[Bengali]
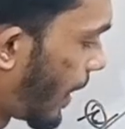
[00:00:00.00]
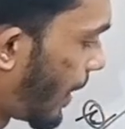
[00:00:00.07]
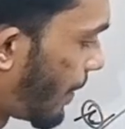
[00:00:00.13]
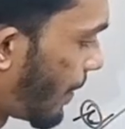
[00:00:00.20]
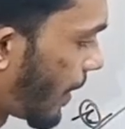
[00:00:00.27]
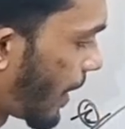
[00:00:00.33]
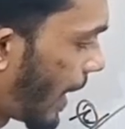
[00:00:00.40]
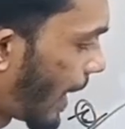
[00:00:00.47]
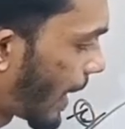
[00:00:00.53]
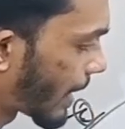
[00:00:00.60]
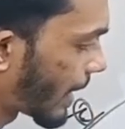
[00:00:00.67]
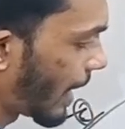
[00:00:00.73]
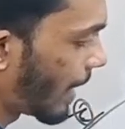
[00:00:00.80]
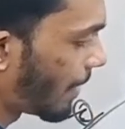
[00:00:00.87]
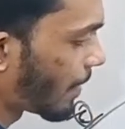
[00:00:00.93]
ল্যামডা
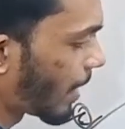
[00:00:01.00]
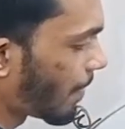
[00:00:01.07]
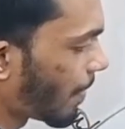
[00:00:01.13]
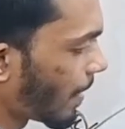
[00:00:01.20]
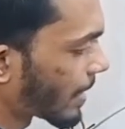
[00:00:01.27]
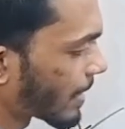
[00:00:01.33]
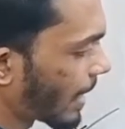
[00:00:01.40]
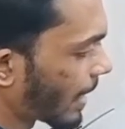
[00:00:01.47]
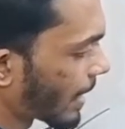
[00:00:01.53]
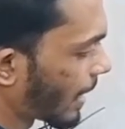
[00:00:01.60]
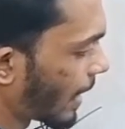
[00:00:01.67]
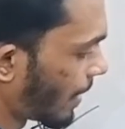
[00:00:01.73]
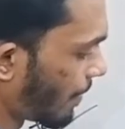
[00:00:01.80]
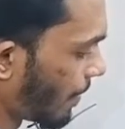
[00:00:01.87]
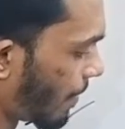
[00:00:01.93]
একটা ল্যামডা প্লাস আর
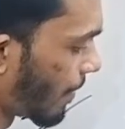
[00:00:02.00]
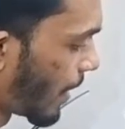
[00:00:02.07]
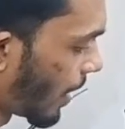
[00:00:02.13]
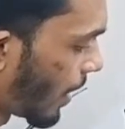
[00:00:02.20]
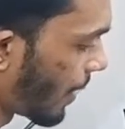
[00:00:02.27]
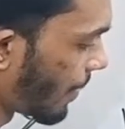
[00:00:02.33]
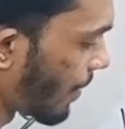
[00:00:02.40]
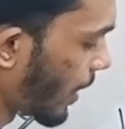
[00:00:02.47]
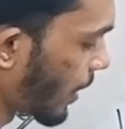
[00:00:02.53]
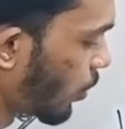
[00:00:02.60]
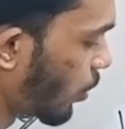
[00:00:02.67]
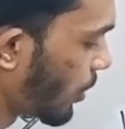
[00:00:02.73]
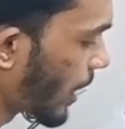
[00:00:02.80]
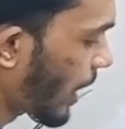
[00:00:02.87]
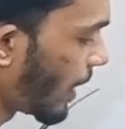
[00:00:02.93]
একটা ল্যামডা
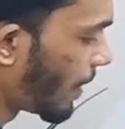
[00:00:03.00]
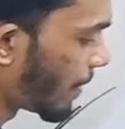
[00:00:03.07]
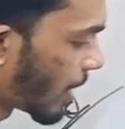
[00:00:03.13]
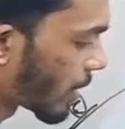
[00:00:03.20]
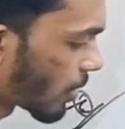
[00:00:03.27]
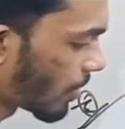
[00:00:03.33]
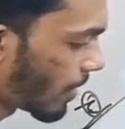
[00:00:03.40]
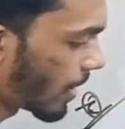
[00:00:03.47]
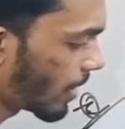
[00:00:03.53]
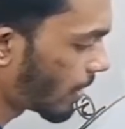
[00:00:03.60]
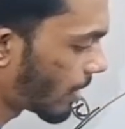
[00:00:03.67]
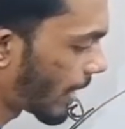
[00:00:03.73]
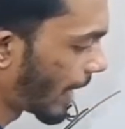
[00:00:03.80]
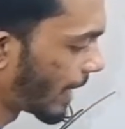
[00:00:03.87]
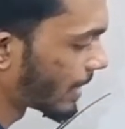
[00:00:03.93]
দুইটা ল্যামডা সমান
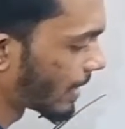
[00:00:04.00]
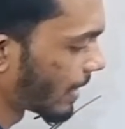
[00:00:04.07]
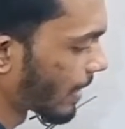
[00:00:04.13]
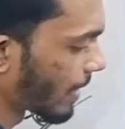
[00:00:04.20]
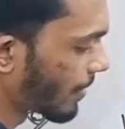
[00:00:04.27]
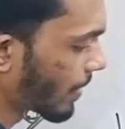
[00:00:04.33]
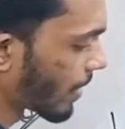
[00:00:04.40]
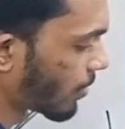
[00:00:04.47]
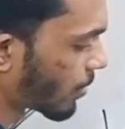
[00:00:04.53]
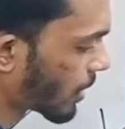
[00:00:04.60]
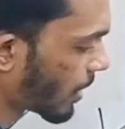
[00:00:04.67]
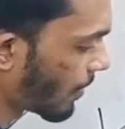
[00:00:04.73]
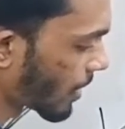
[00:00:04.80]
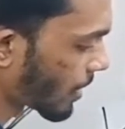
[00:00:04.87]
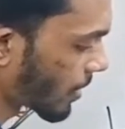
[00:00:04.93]
এইট সেন্টিমিটার
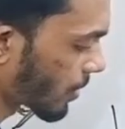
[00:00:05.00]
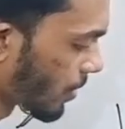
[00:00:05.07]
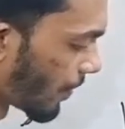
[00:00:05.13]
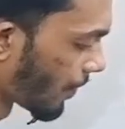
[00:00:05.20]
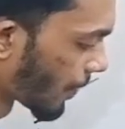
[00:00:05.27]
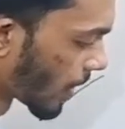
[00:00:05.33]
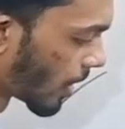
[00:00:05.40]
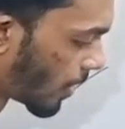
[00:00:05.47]
বুঝতে পারতেছো